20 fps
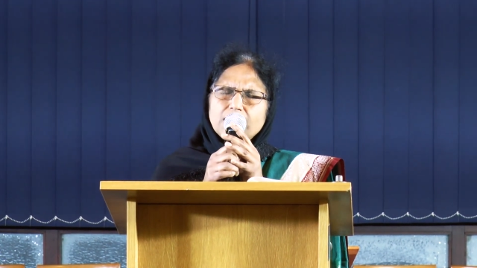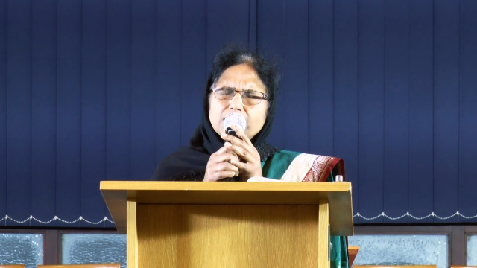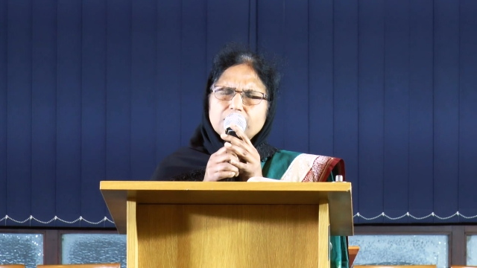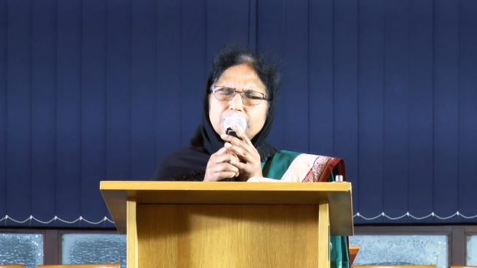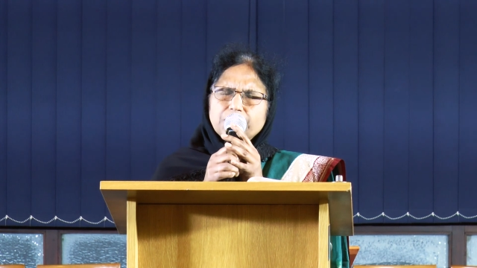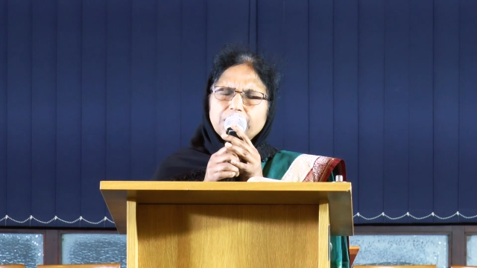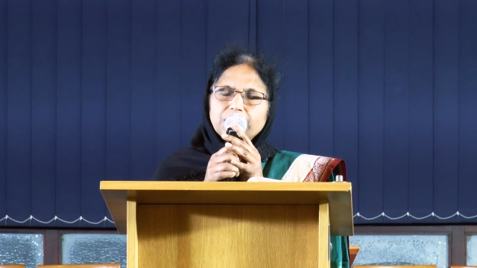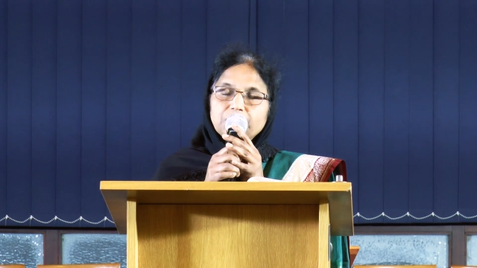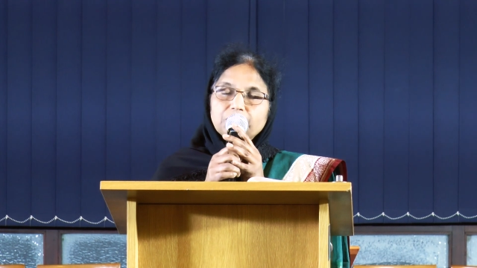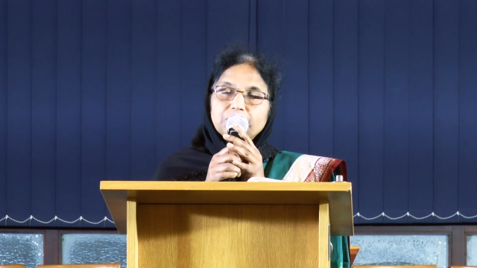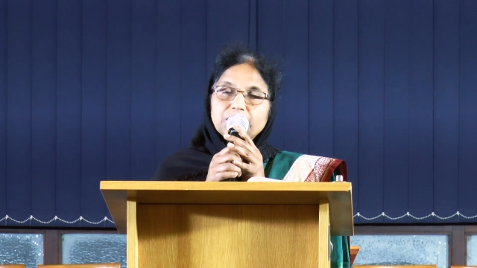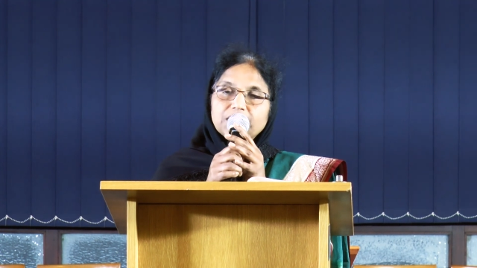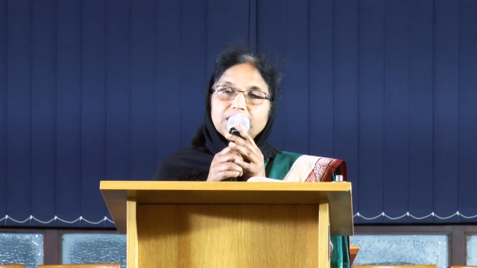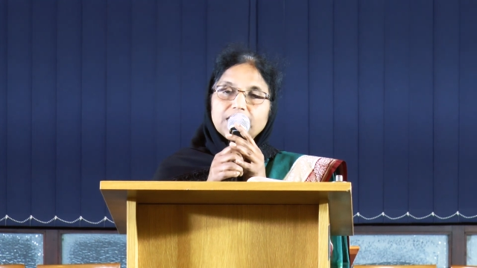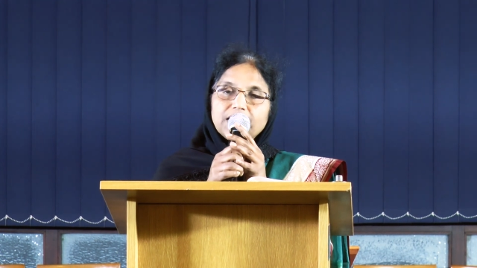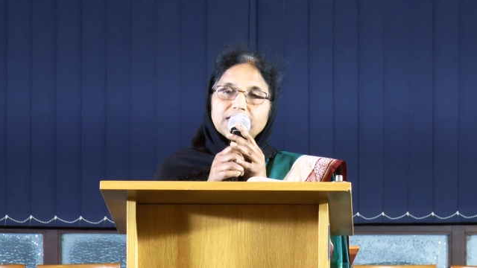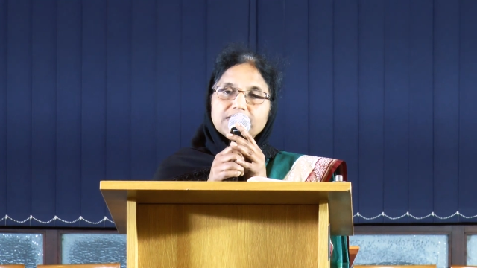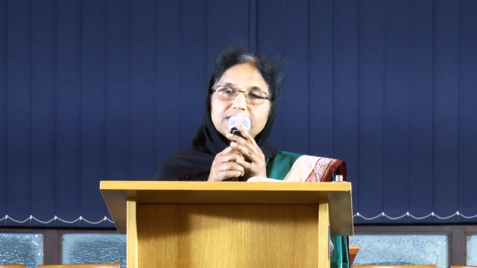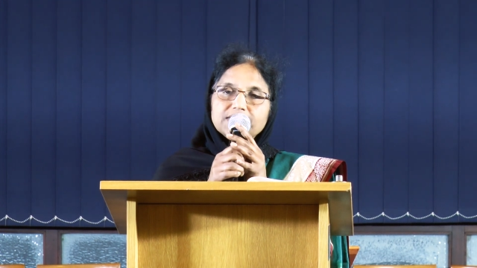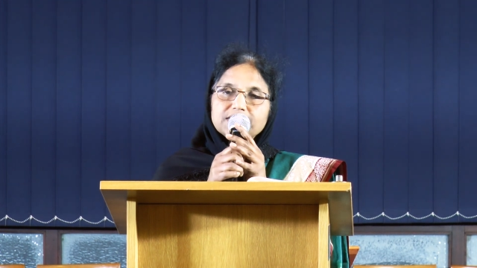ஆண்டவரே
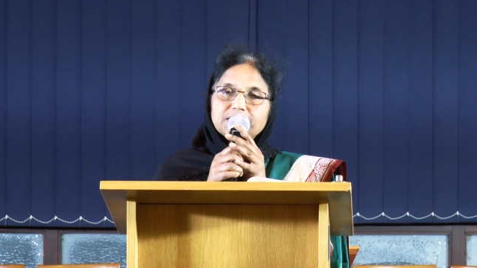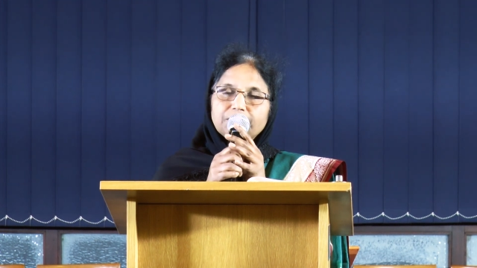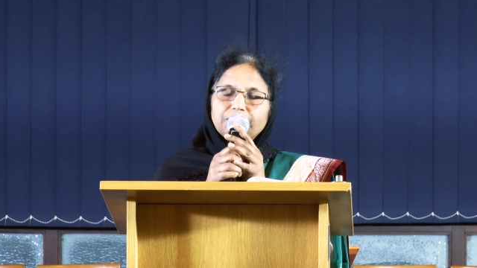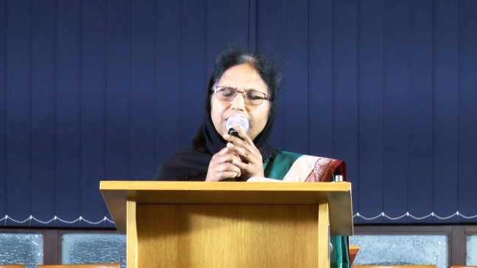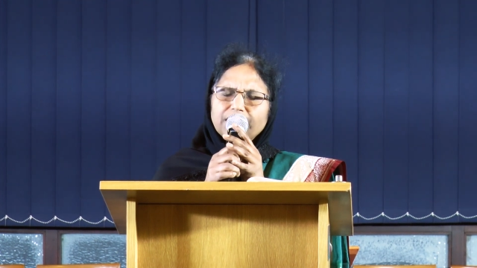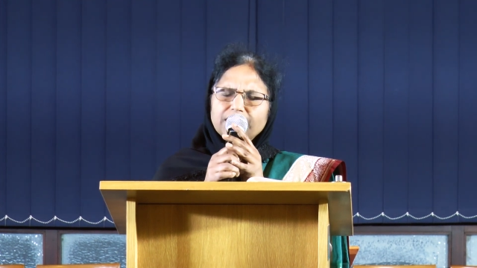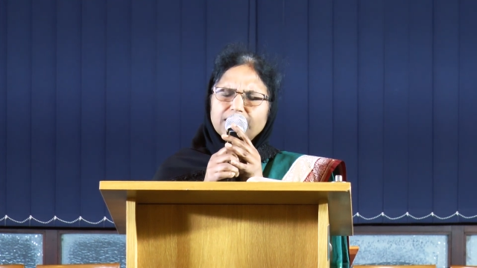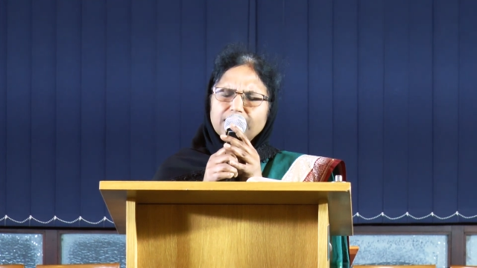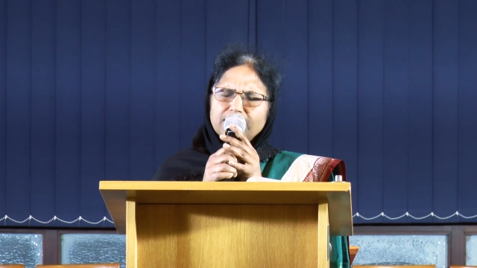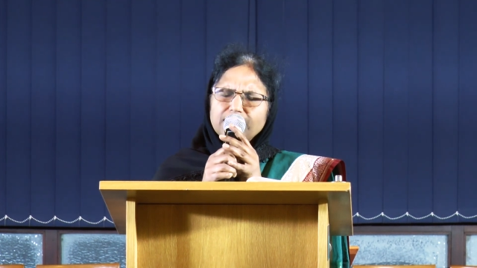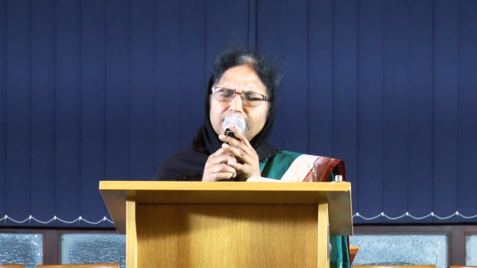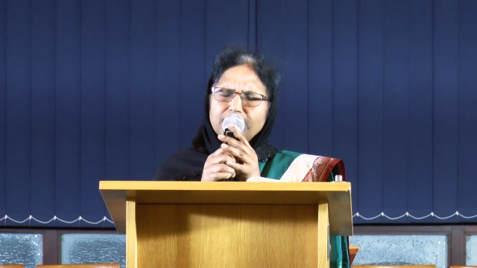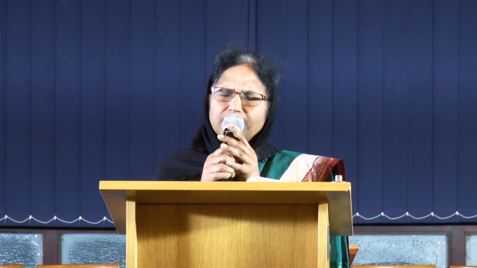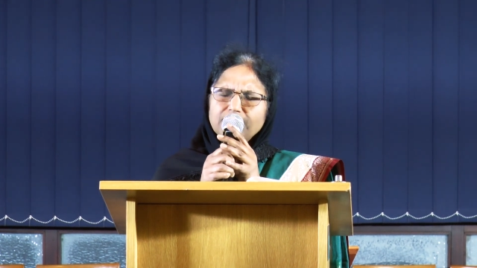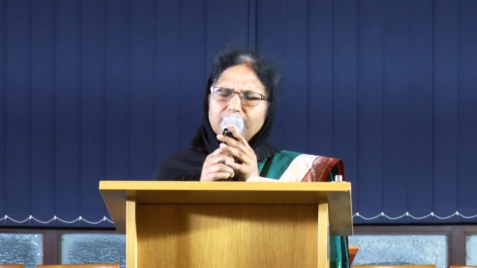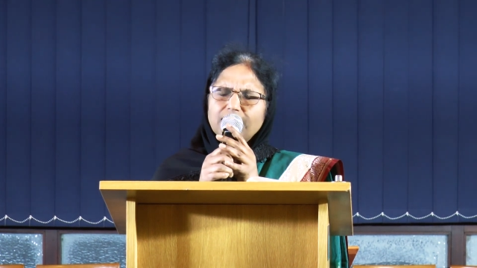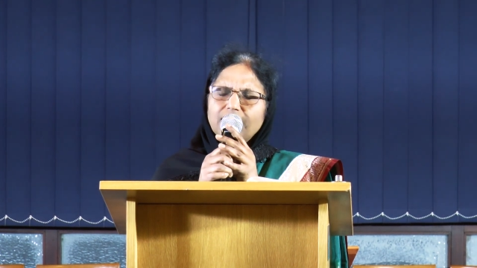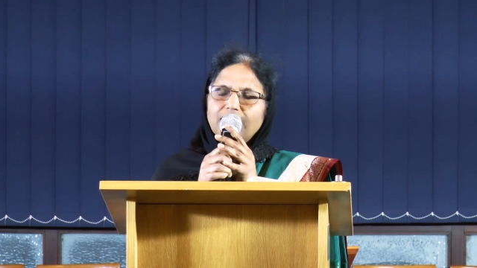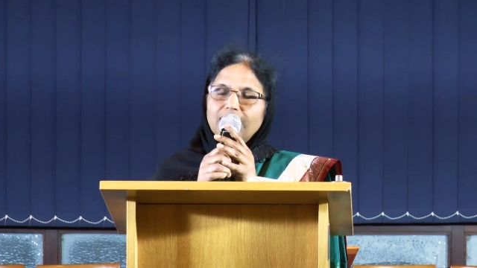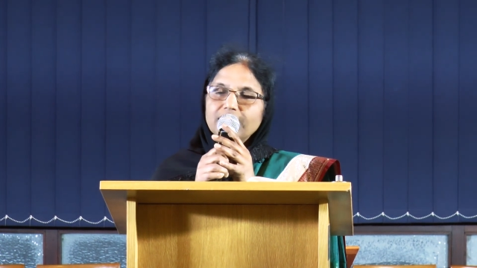உமக்கு நன்றி அப்பா
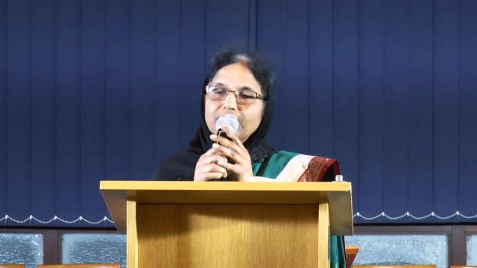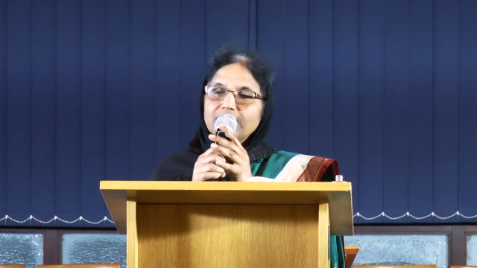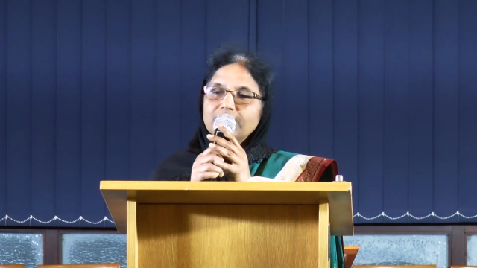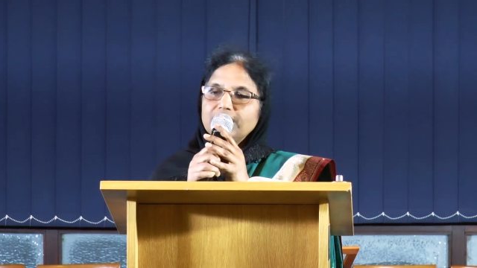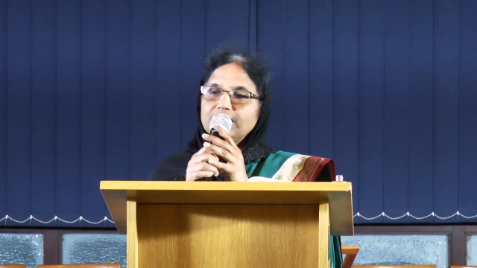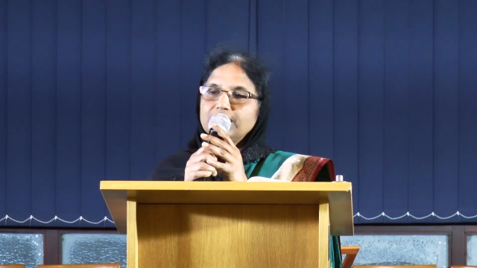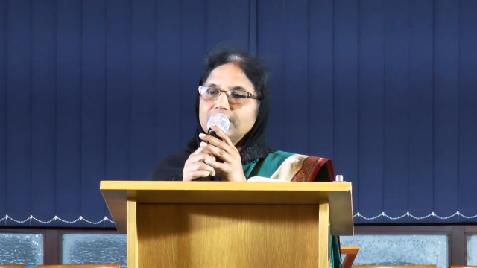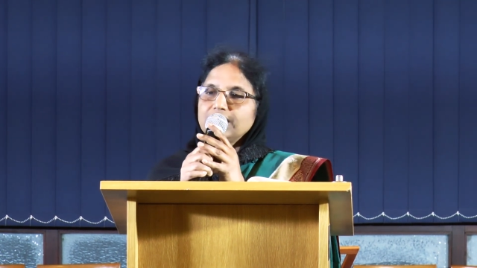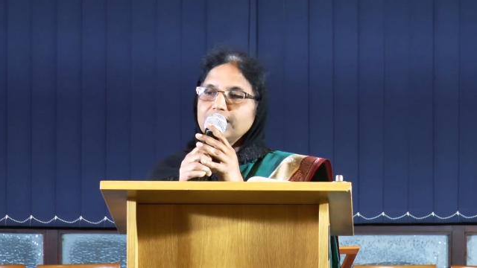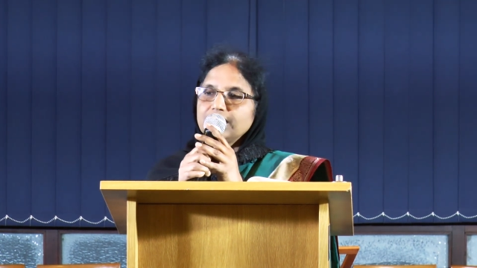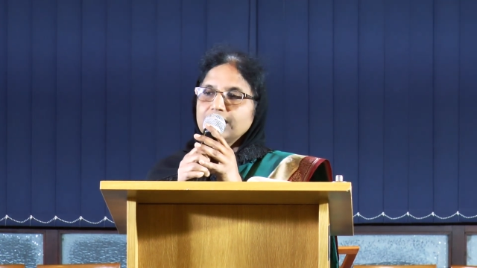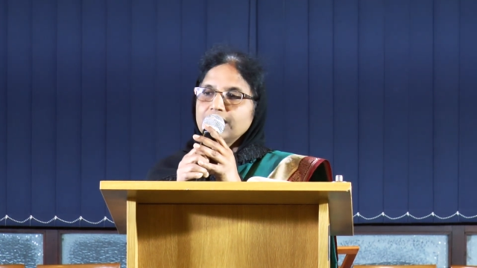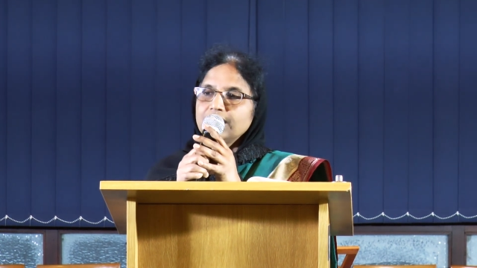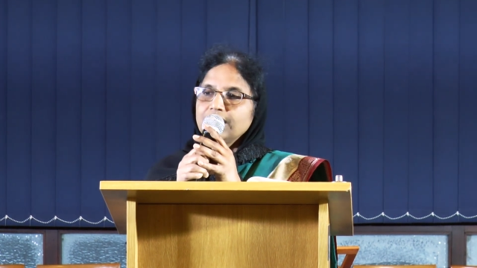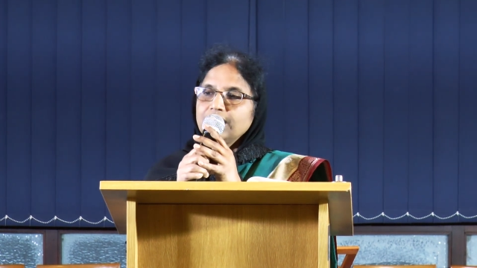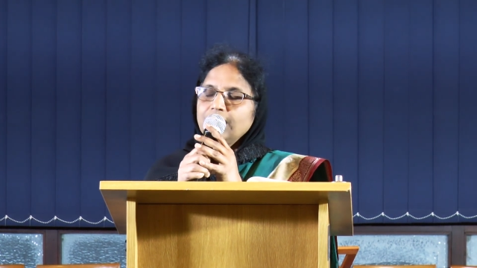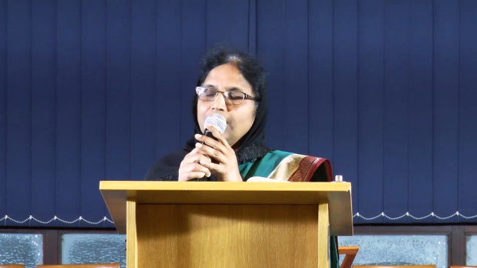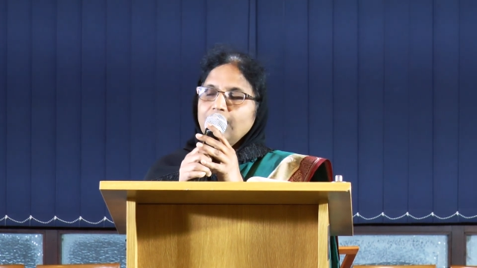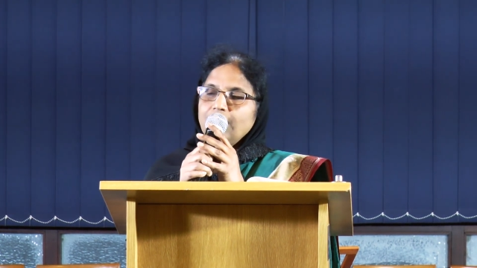என்னென்ன காரியங்களில் நீங்கள்